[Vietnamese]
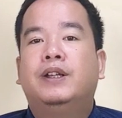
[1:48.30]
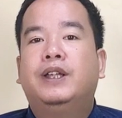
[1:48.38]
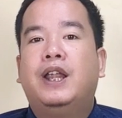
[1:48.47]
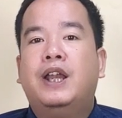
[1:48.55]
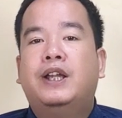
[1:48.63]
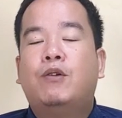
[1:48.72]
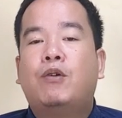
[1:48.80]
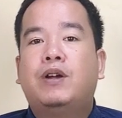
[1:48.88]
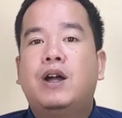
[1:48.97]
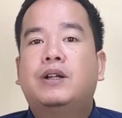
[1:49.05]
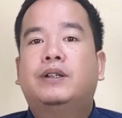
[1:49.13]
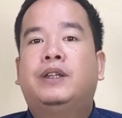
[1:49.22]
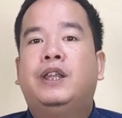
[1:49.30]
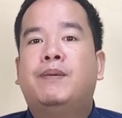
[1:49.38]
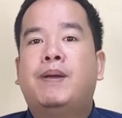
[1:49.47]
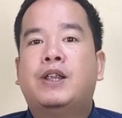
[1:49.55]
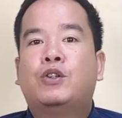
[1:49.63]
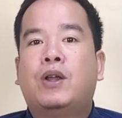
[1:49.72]
Để đăng ký gói cước thì các
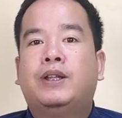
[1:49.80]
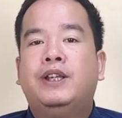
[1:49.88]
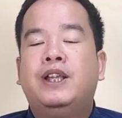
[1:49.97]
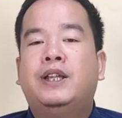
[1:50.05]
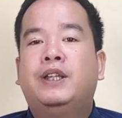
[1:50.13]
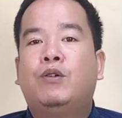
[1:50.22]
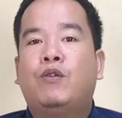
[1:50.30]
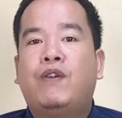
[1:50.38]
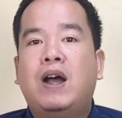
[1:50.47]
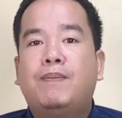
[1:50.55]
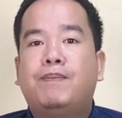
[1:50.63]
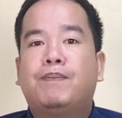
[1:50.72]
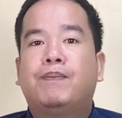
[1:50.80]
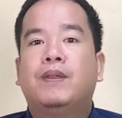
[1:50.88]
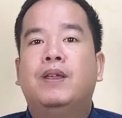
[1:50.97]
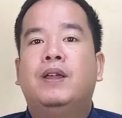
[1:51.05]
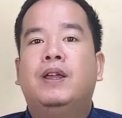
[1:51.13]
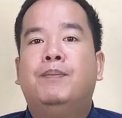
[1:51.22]
bạn ấn soạn tin nhắn theo cú pháp
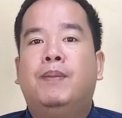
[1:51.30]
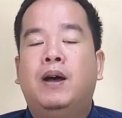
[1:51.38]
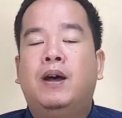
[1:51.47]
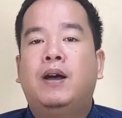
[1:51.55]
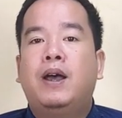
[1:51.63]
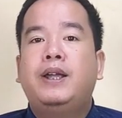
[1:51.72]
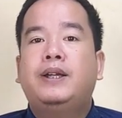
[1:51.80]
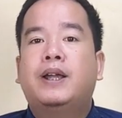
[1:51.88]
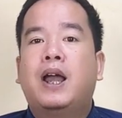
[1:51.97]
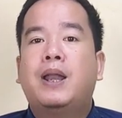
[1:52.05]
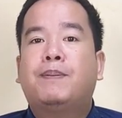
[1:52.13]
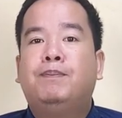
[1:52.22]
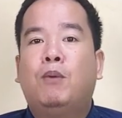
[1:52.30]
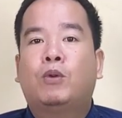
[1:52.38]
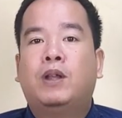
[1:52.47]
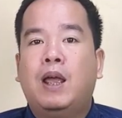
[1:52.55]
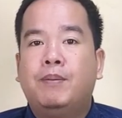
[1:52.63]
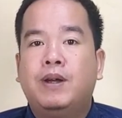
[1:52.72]

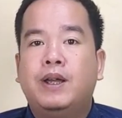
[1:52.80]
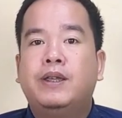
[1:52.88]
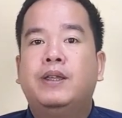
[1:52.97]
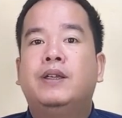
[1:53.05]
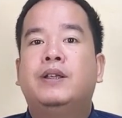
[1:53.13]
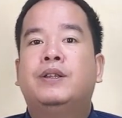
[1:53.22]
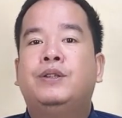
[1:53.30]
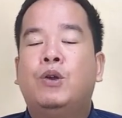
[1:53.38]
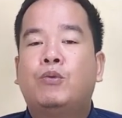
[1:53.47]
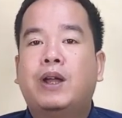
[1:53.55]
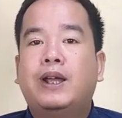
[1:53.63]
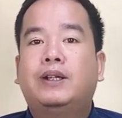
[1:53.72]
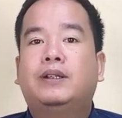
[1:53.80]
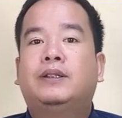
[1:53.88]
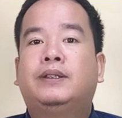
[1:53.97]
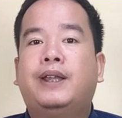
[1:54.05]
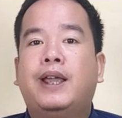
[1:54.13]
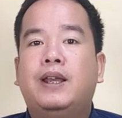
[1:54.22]
MXH120 dấu cách
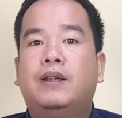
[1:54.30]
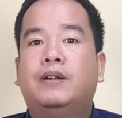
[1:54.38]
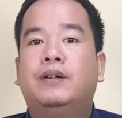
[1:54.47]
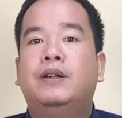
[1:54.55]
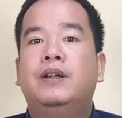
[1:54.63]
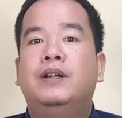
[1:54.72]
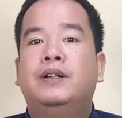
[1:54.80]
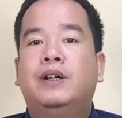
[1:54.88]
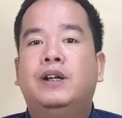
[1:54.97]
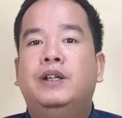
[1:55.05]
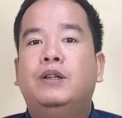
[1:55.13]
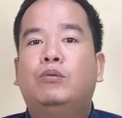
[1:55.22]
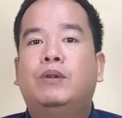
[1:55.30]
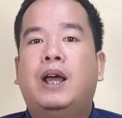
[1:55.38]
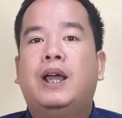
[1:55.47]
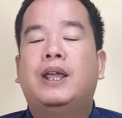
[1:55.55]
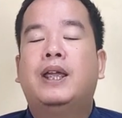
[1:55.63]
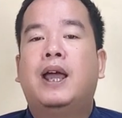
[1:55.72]
TL gửi đến tổng
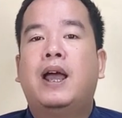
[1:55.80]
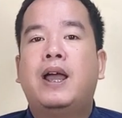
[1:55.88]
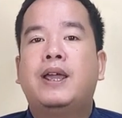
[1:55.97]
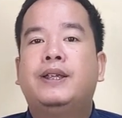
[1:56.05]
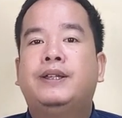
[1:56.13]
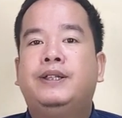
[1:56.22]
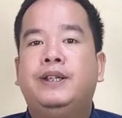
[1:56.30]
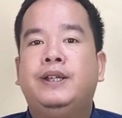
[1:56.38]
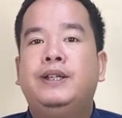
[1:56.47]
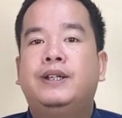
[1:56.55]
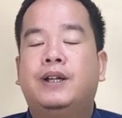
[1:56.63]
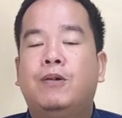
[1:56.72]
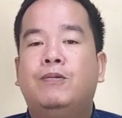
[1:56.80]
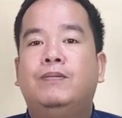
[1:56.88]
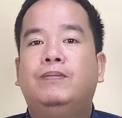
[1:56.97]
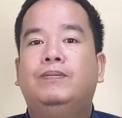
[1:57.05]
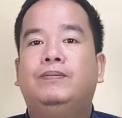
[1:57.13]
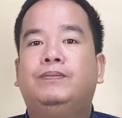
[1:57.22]
đài 290.
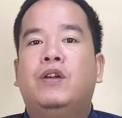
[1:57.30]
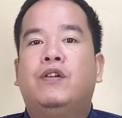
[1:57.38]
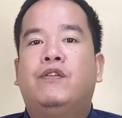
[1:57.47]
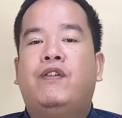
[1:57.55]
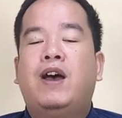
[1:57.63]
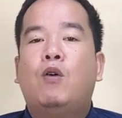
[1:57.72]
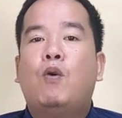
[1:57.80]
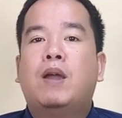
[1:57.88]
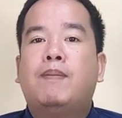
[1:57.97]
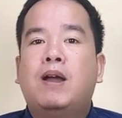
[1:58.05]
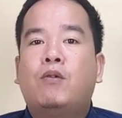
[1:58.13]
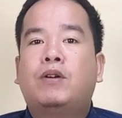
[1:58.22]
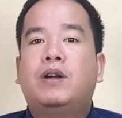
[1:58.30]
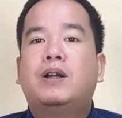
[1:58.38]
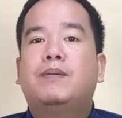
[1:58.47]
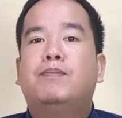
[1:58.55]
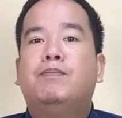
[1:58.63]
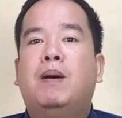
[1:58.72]
Và ngoài ba công thức
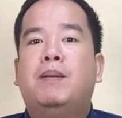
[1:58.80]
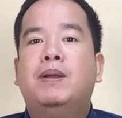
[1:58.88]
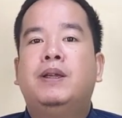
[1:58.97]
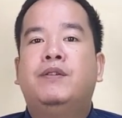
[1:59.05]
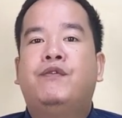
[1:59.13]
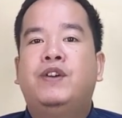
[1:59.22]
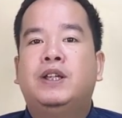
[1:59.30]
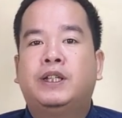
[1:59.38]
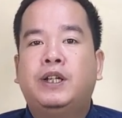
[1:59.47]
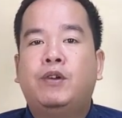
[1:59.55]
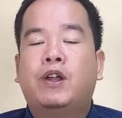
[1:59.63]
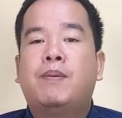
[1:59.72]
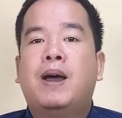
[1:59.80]
mà mình vừa giới thiệu với các